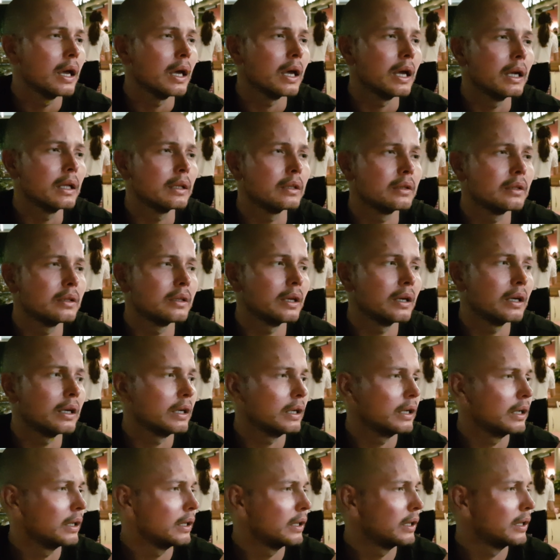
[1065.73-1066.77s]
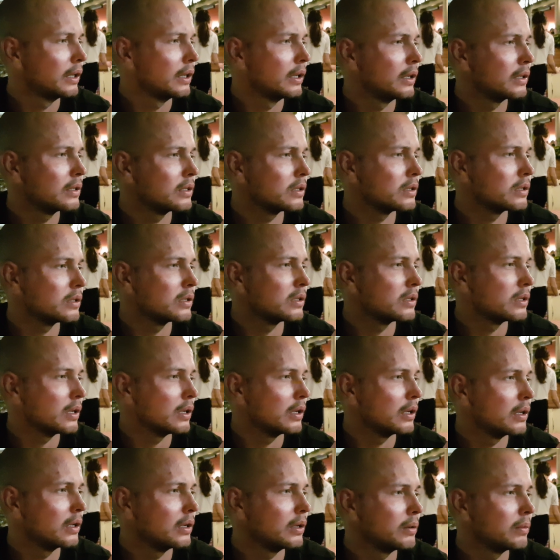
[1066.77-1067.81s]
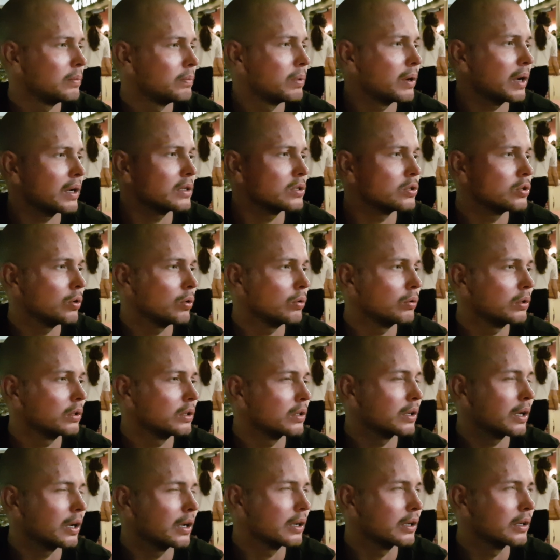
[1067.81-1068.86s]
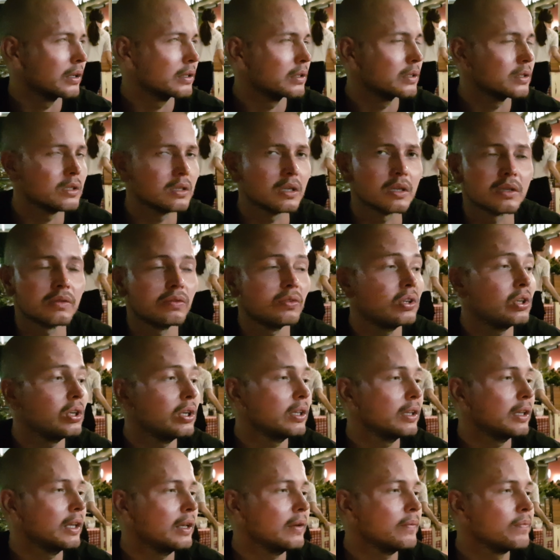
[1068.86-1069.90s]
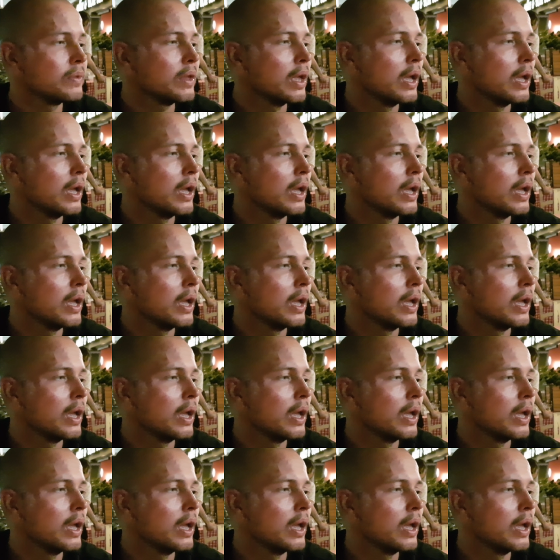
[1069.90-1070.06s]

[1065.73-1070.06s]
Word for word: э, это с поросенком, как со свининой,